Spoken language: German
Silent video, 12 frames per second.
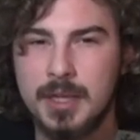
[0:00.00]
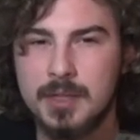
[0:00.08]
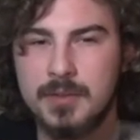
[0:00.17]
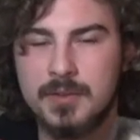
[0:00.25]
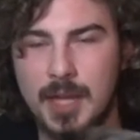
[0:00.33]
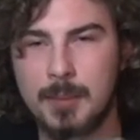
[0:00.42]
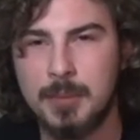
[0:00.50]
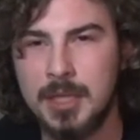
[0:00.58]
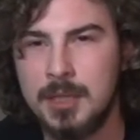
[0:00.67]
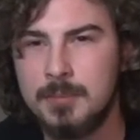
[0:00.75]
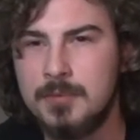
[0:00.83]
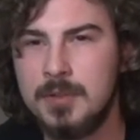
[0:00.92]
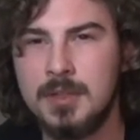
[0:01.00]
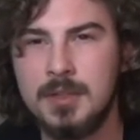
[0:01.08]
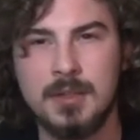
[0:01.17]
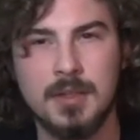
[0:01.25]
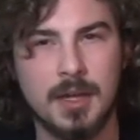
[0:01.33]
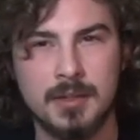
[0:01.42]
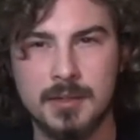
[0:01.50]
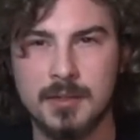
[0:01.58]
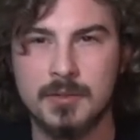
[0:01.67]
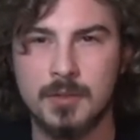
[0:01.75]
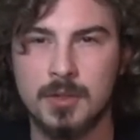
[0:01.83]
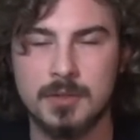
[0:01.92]
etwas abhebt wie
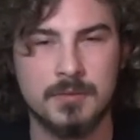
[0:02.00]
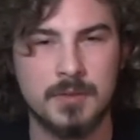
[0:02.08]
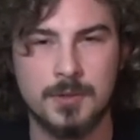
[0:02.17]
andere Sorten,